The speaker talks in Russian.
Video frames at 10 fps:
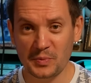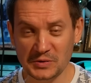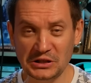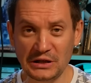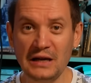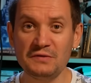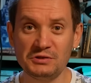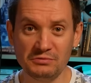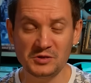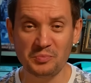постреляли
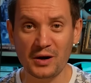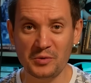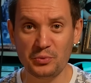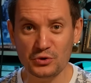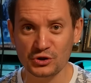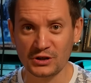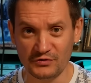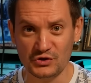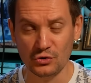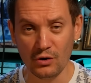всего из пары пушек,
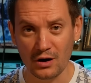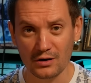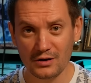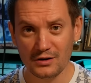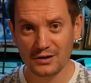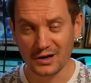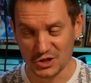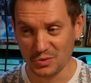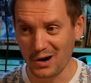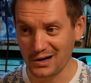и все.
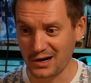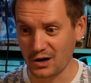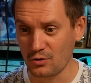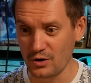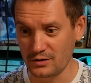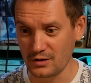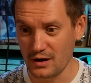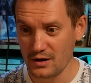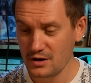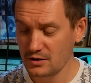Кошмар
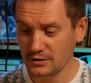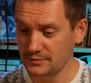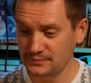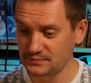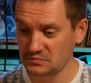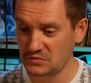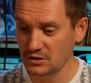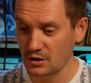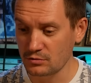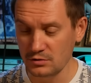какой-то.
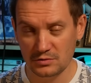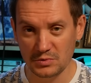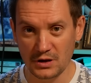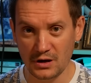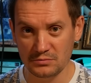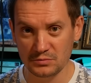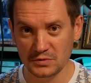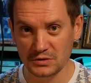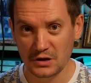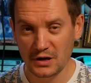Генокульт меня...
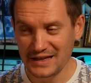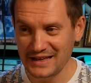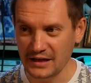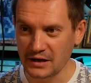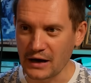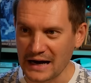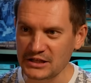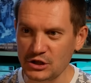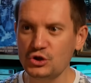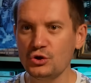И, и
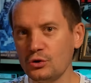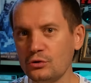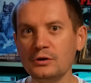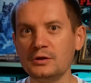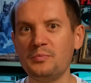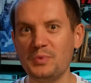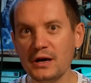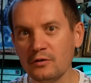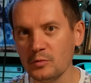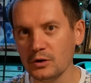они еще и ходят
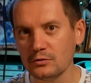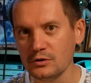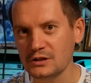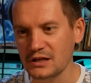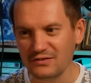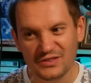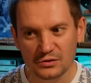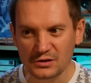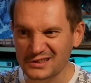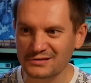первыми, то есть они
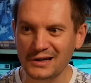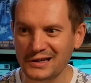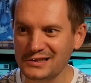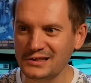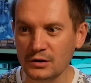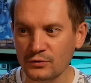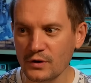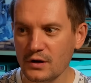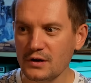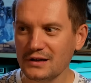выйдут из своих резервов.